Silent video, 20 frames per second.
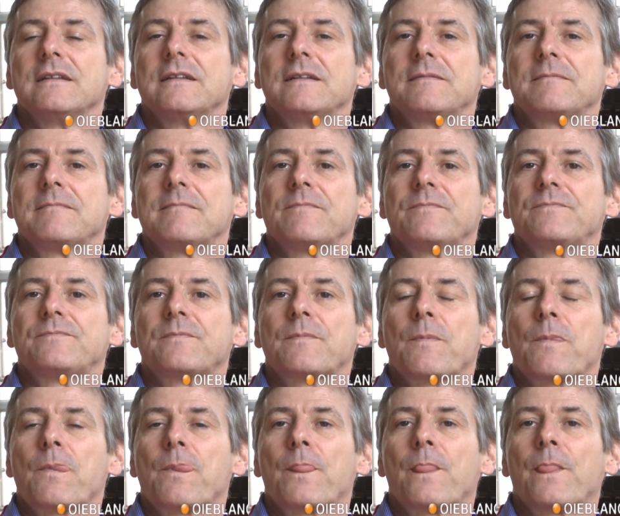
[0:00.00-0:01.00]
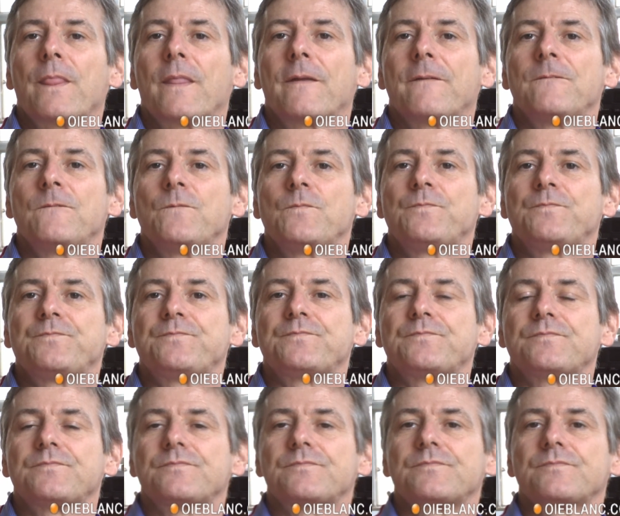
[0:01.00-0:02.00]
Vous avez euh, donné une
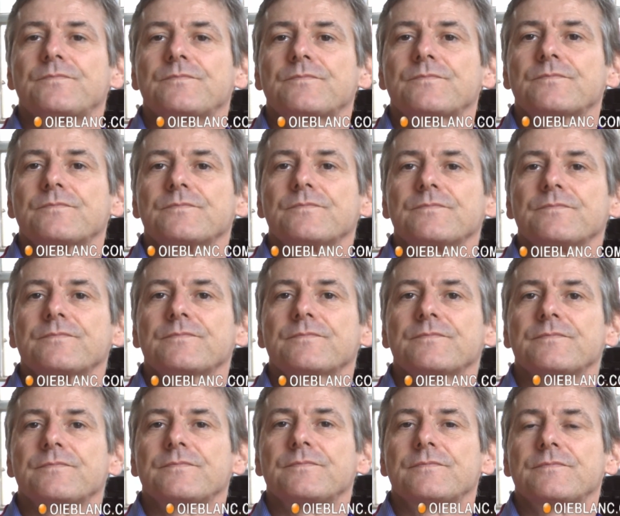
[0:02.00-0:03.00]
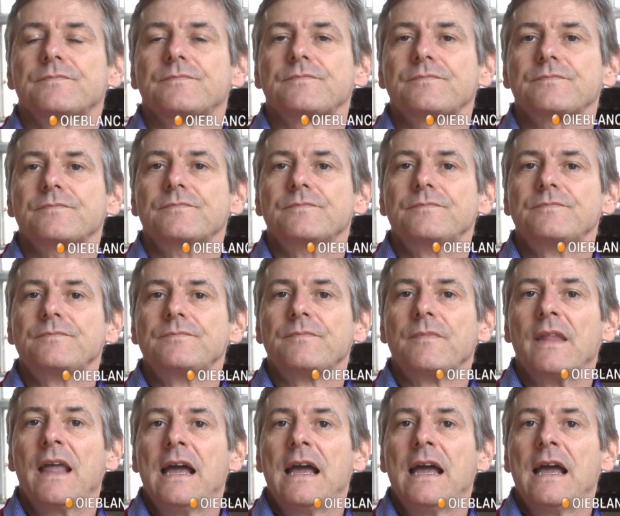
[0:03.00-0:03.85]
conférence euh, devant le Club Lyon, comment ça a été?